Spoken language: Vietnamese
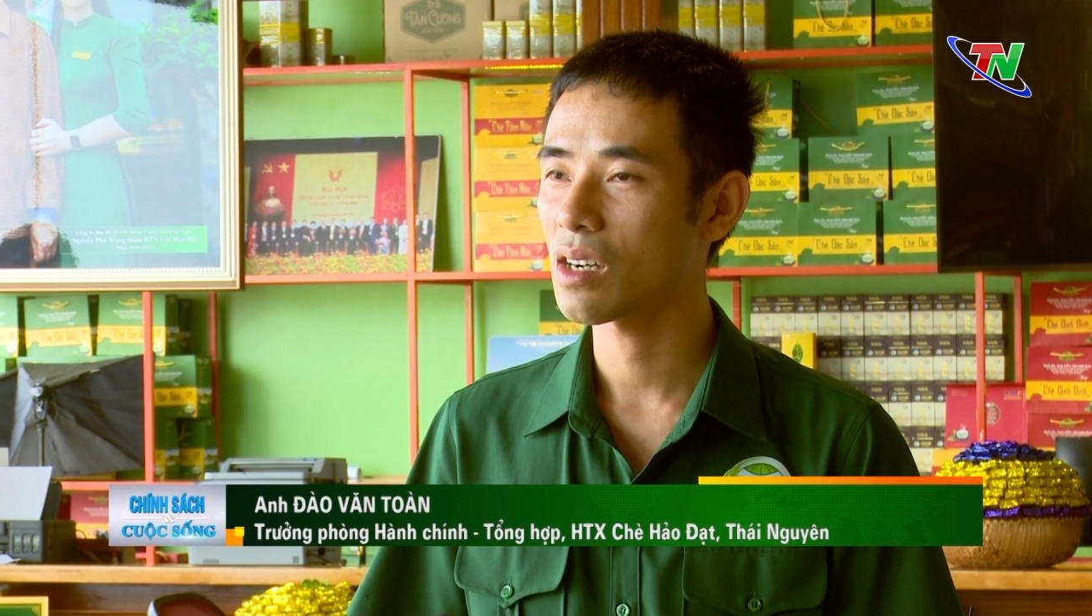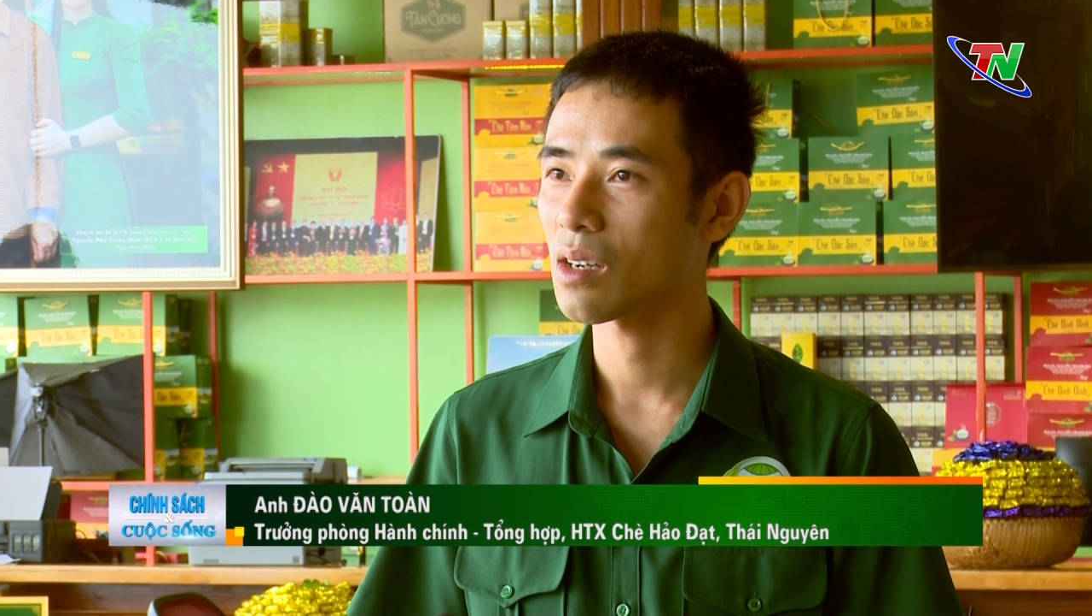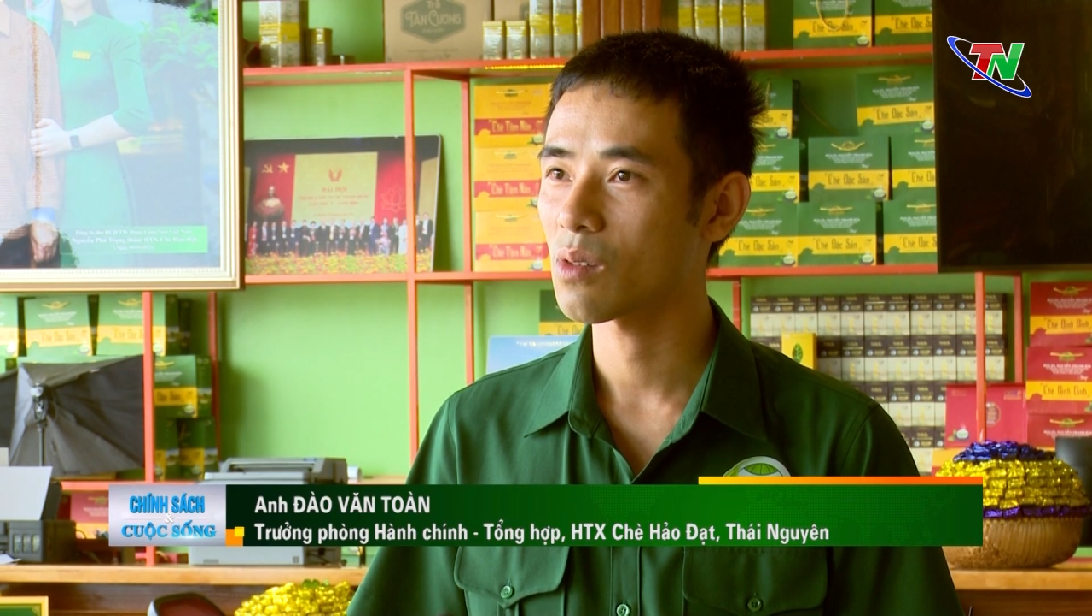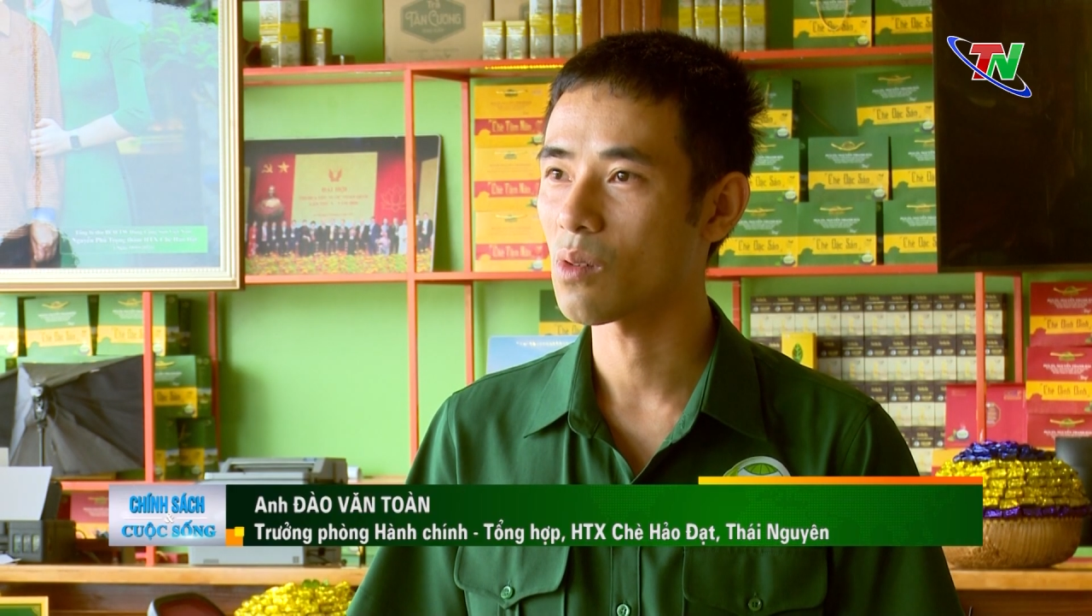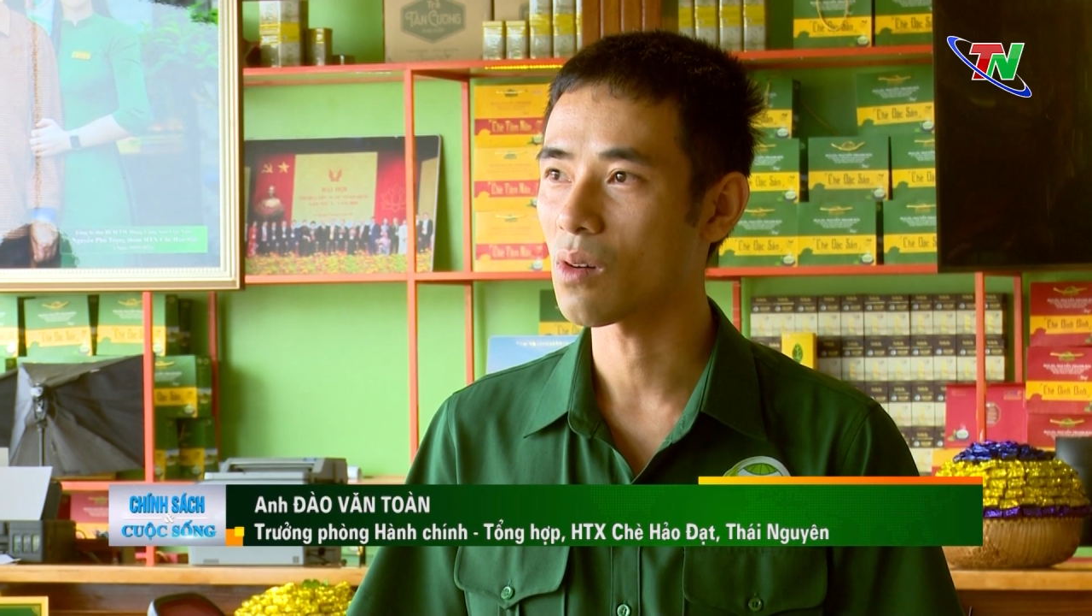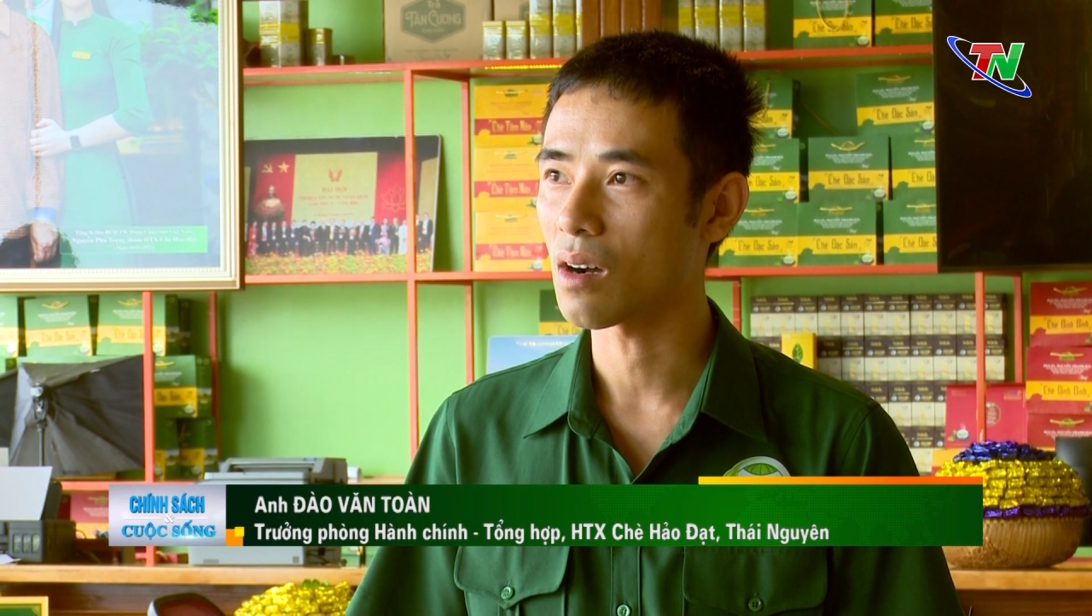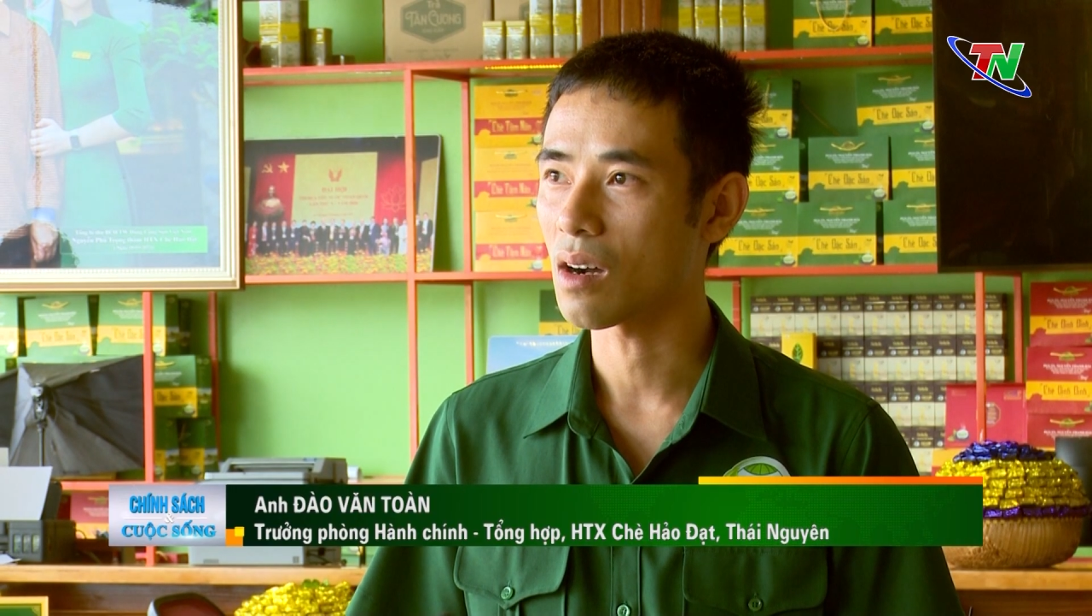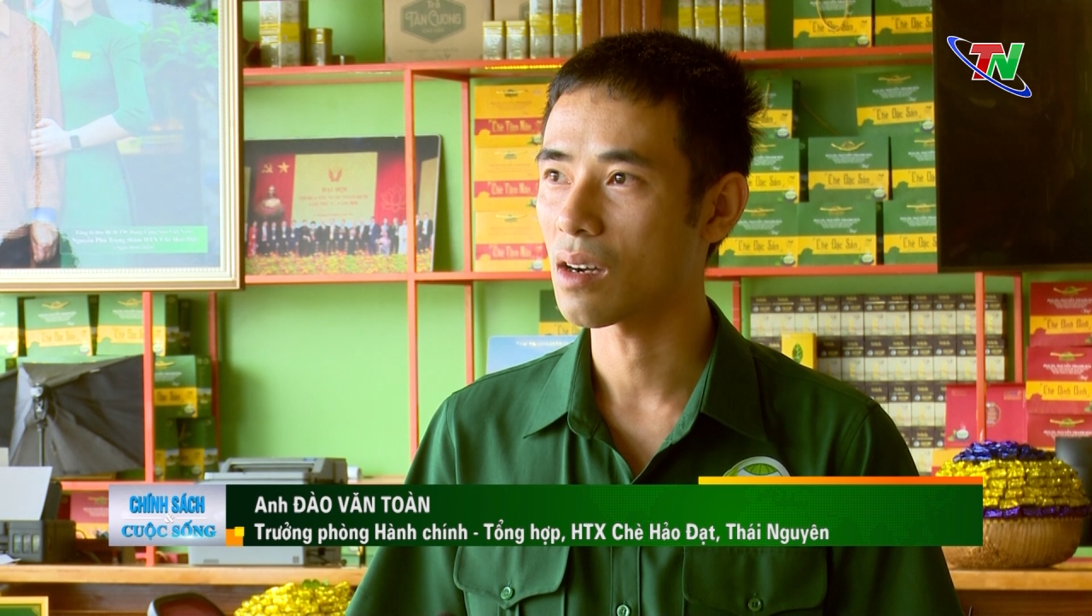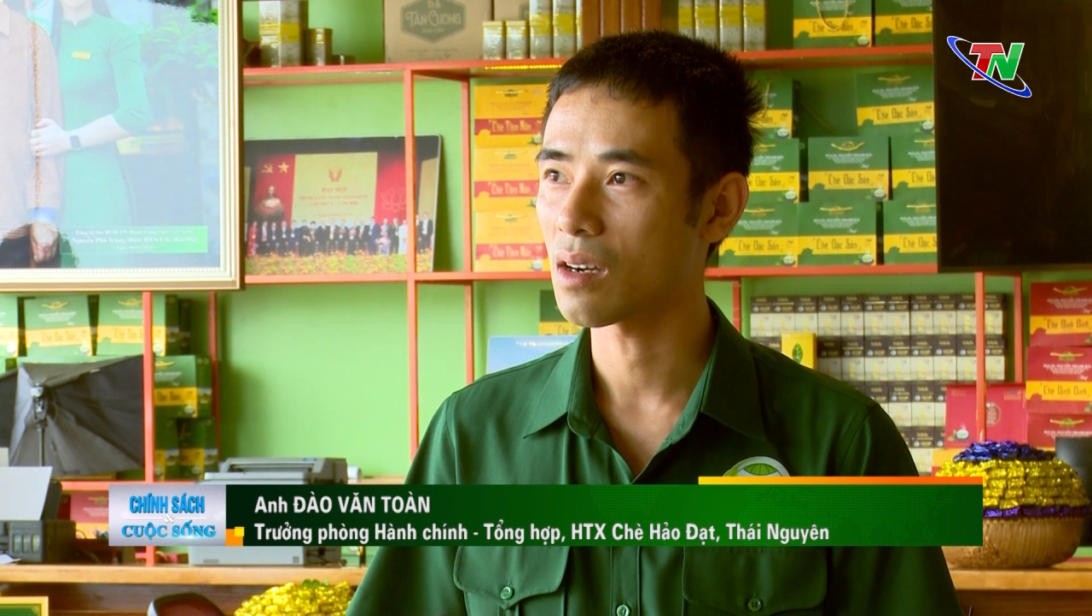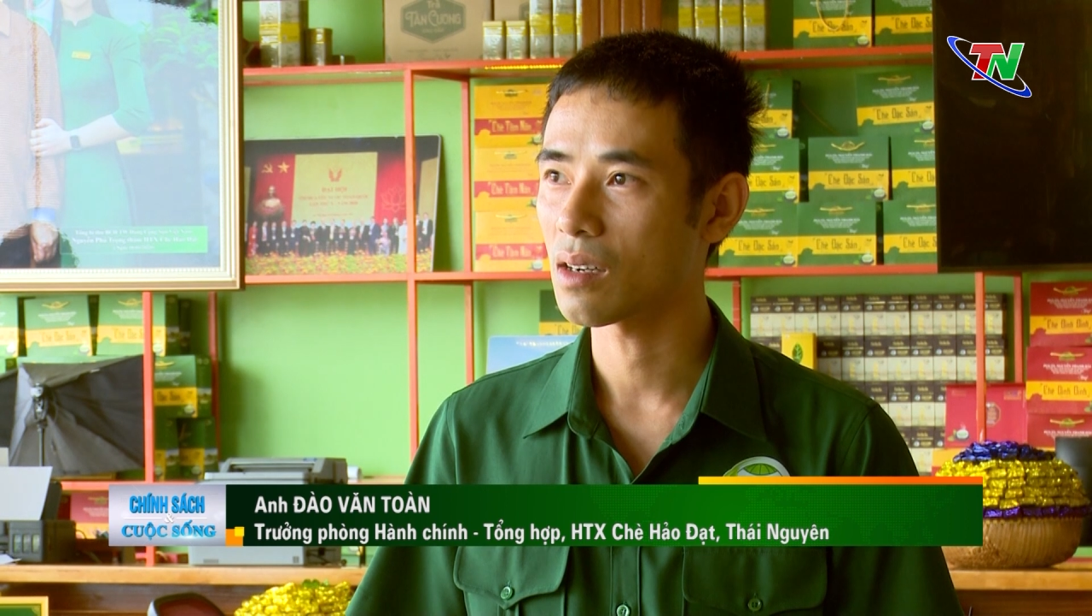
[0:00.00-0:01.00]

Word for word: trợ của